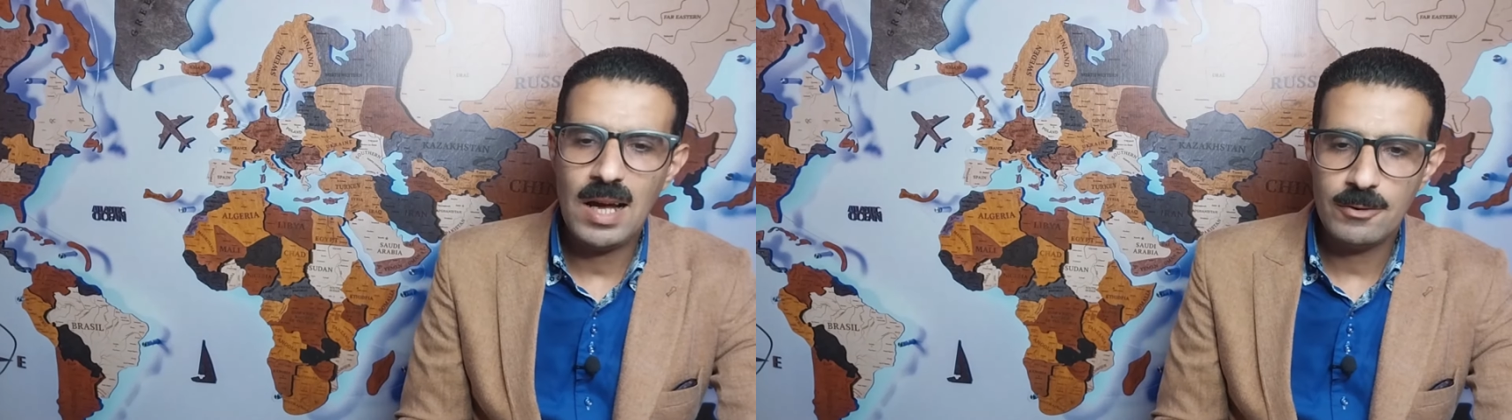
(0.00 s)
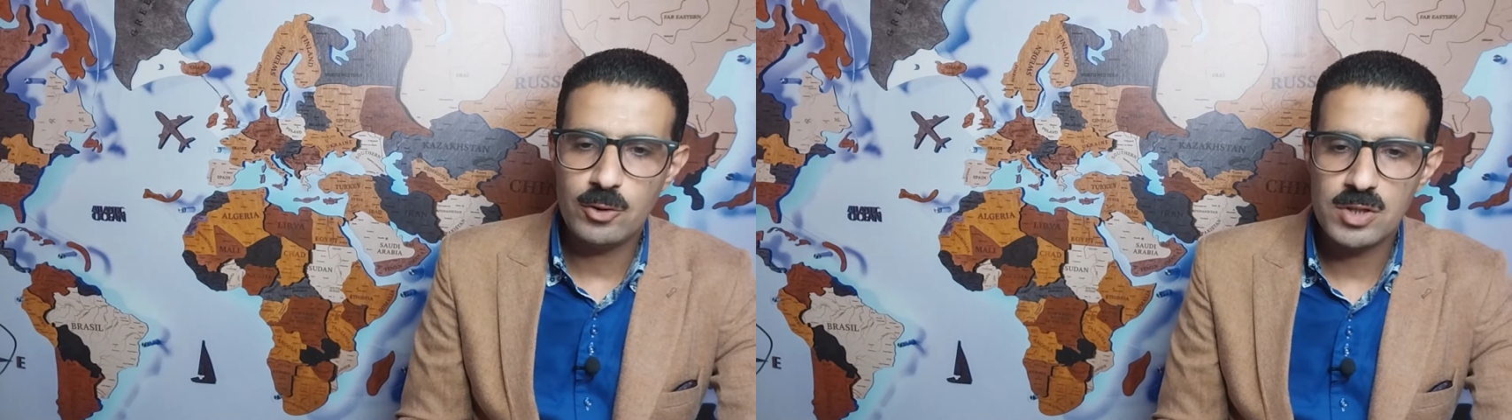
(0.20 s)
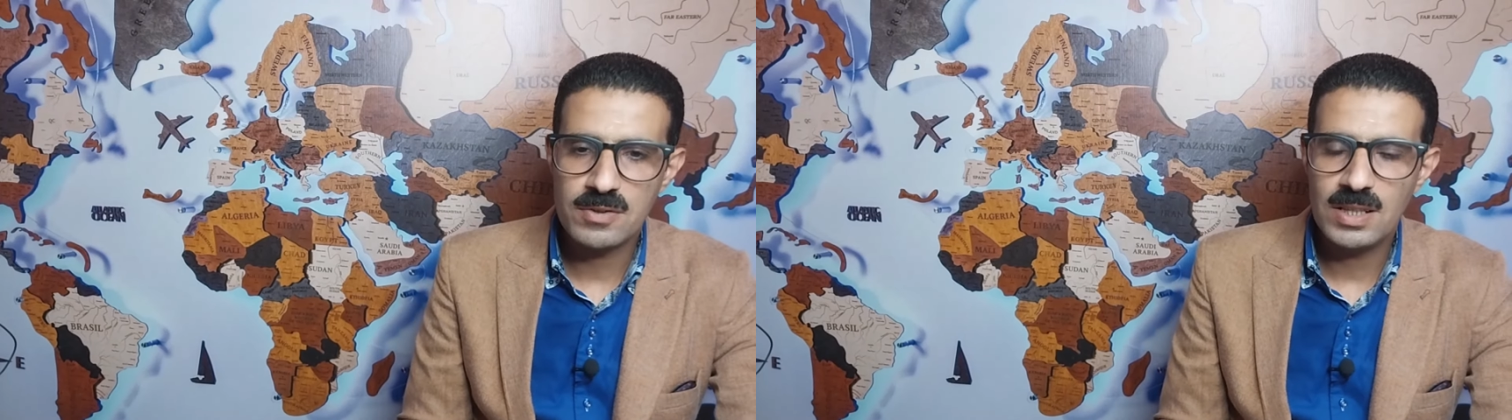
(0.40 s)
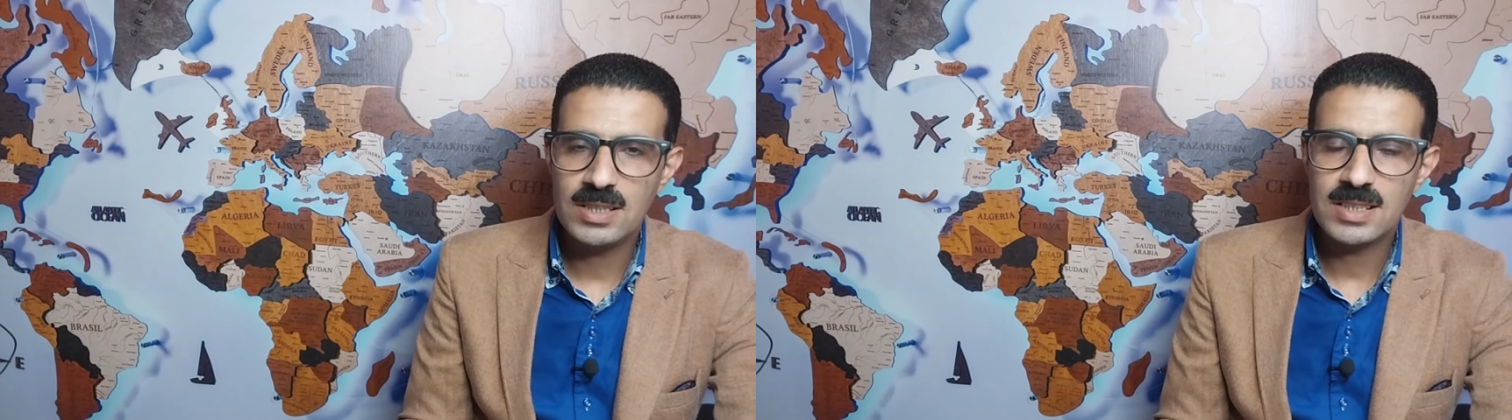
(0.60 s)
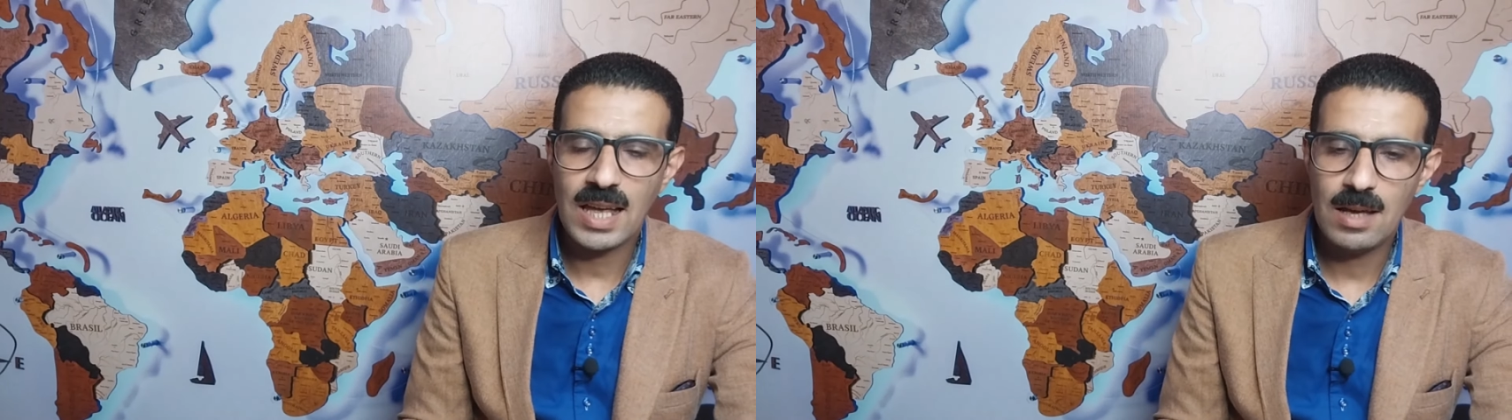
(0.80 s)
افز في
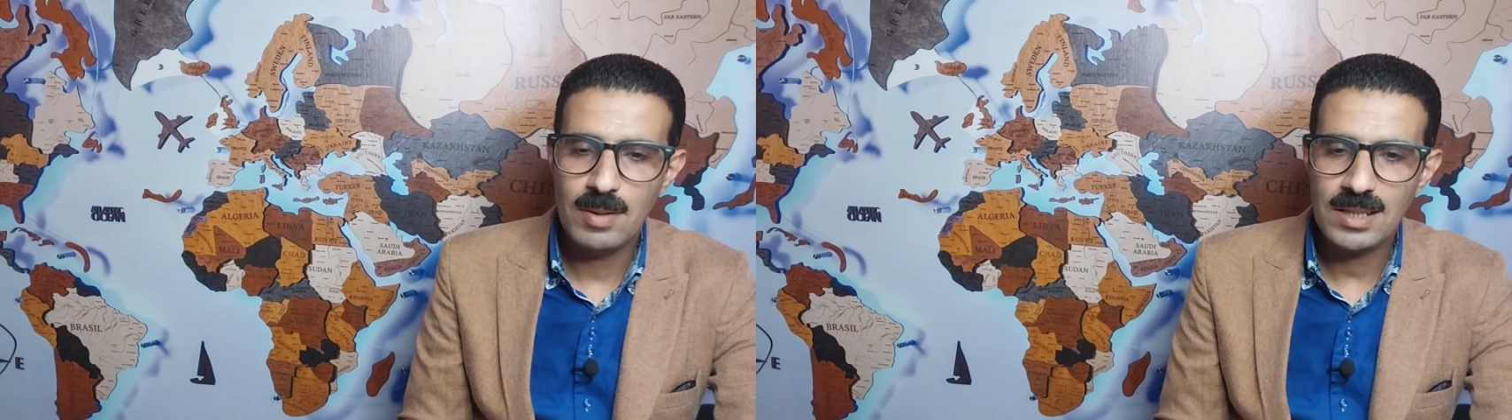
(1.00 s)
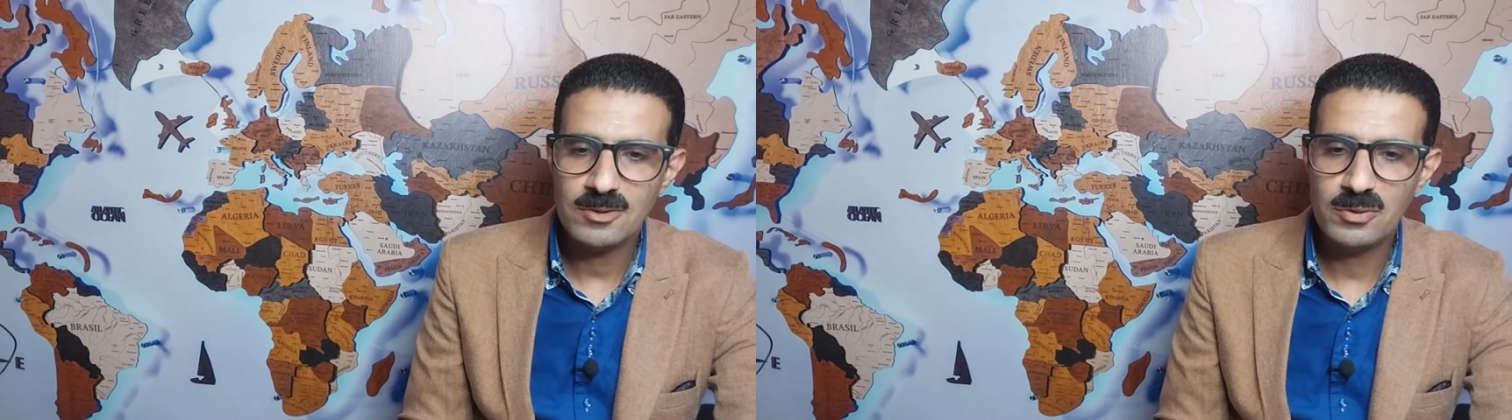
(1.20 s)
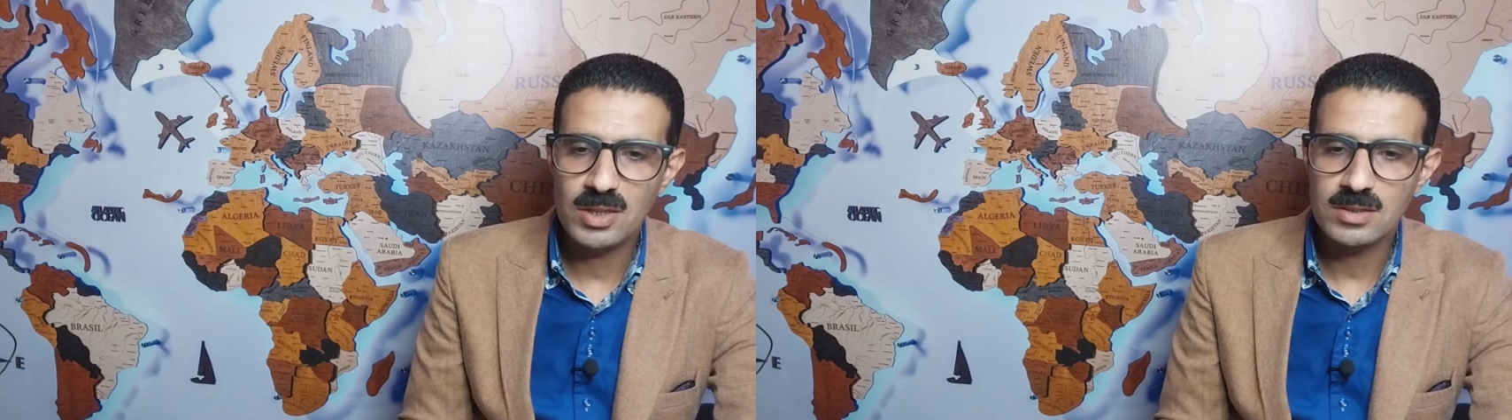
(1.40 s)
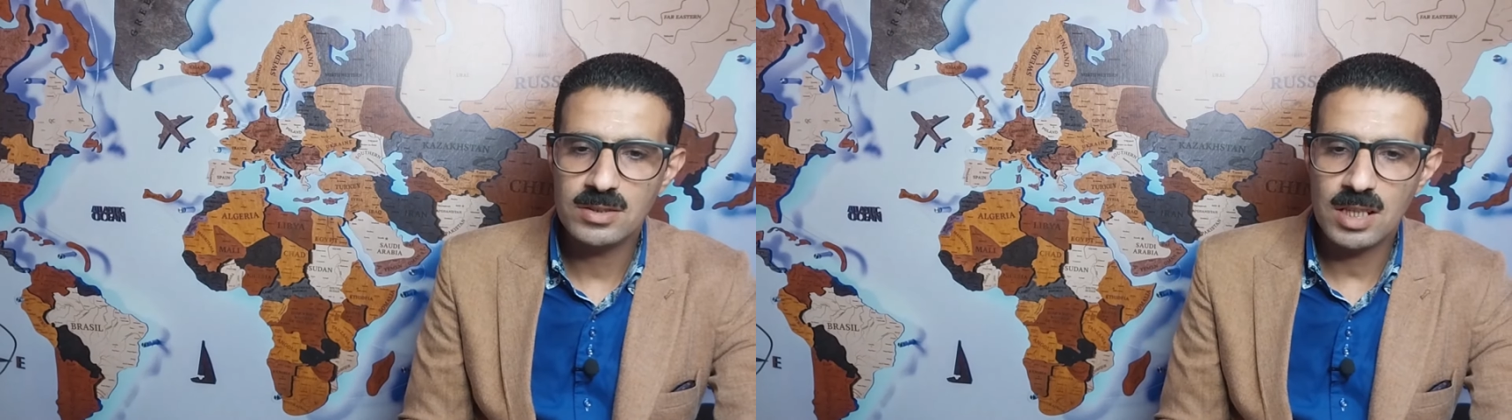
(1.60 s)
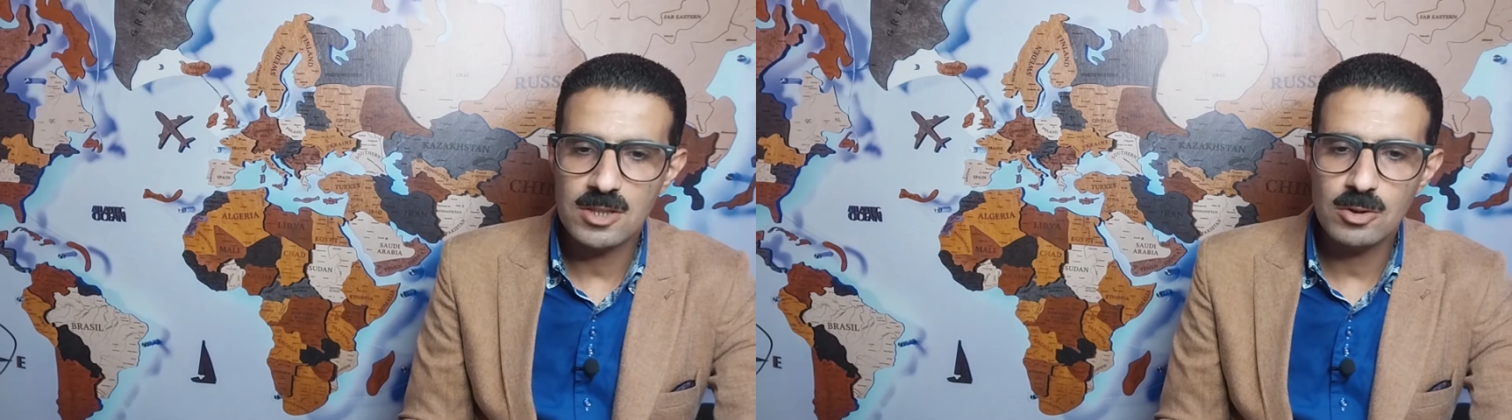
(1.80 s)
الانتخابات
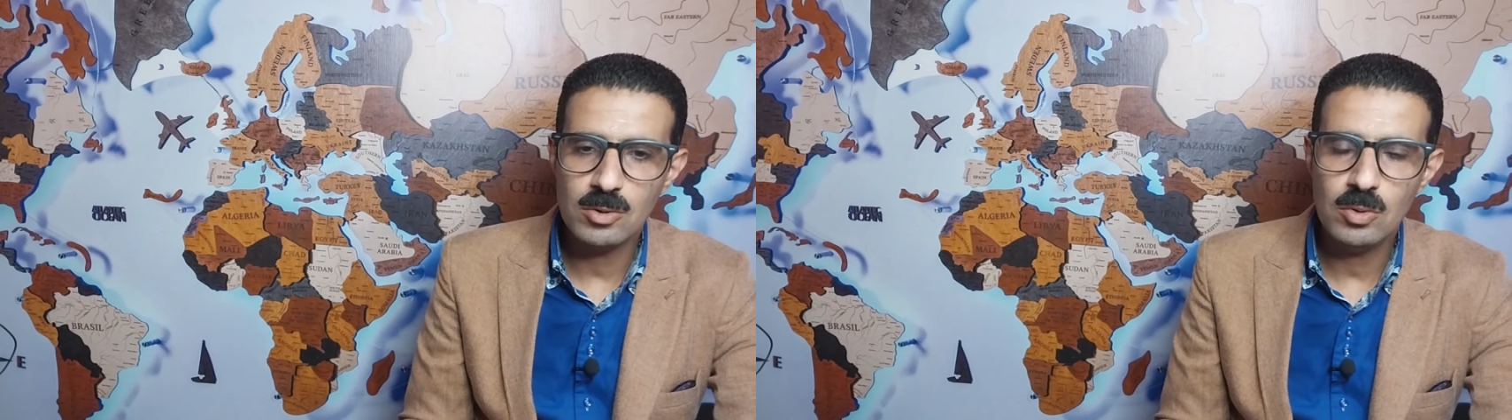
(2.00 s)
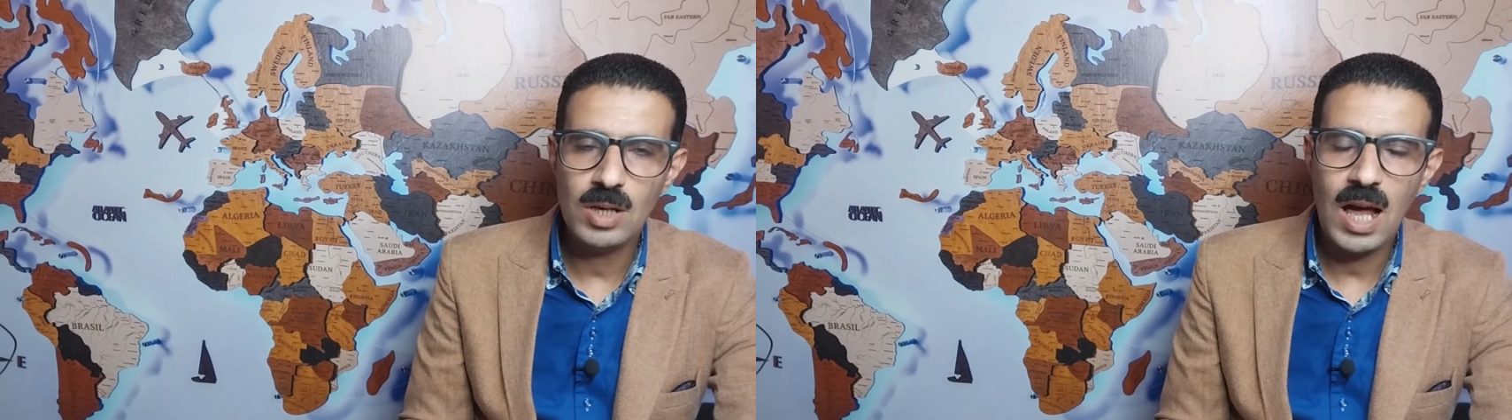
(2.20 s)
فانتظروا